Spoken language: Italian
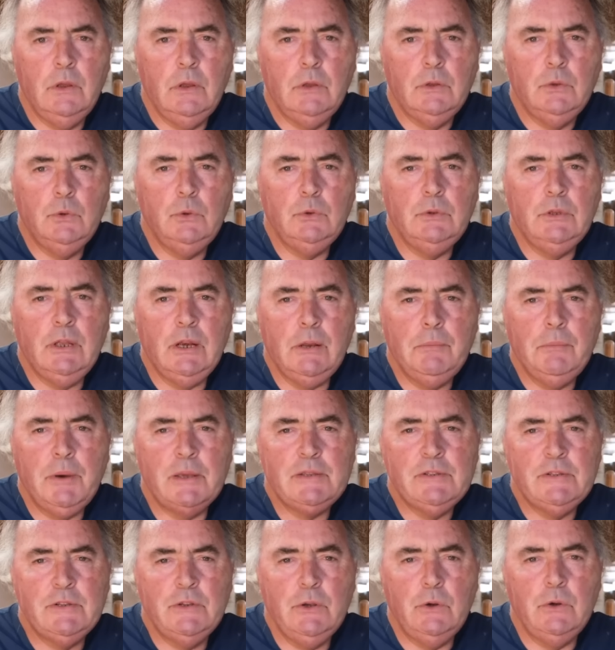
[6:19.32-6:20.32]
Tutte le
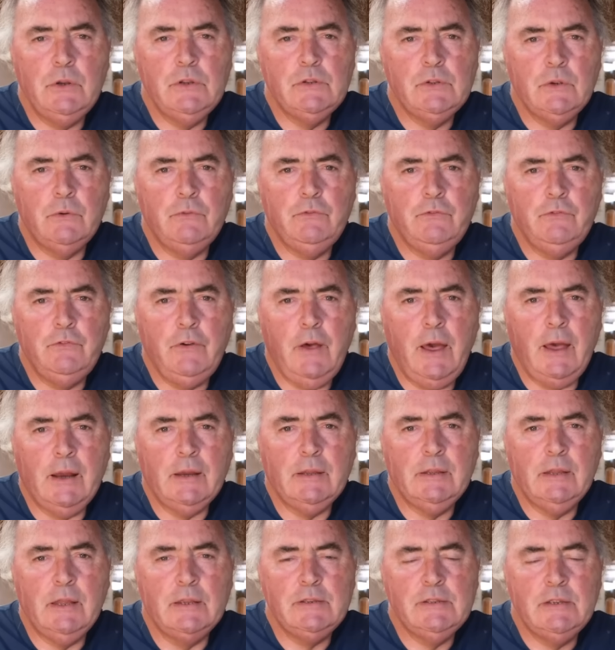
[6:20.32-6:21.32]
passioni
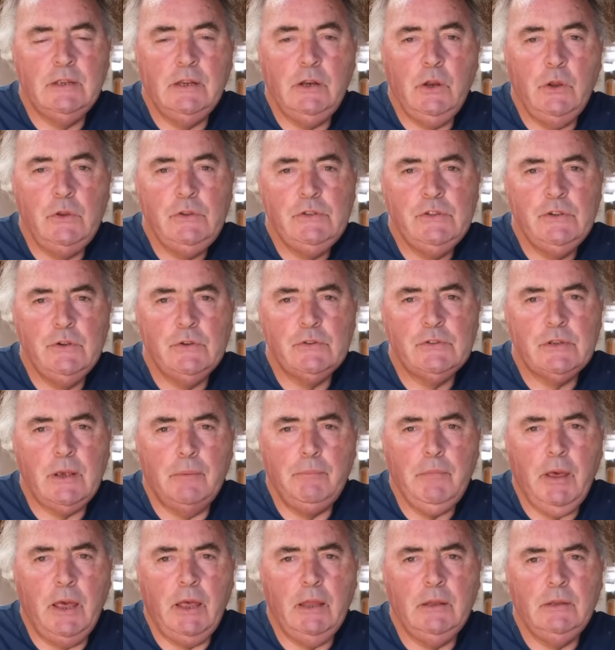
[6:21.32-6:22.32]
sofferte
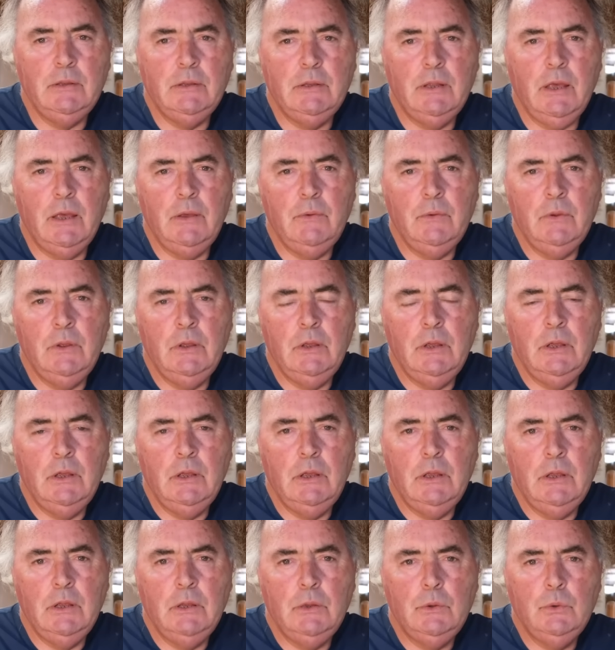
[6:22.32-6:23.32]
silenziosamente,
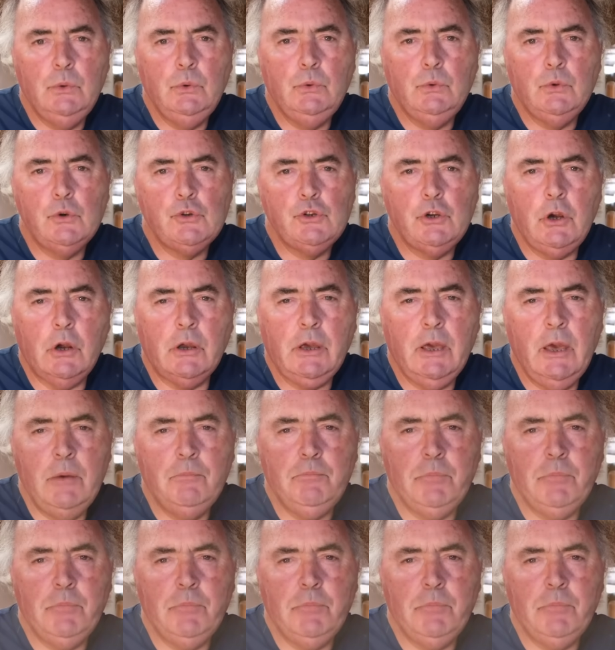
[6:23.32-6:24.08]
tutto ciò che è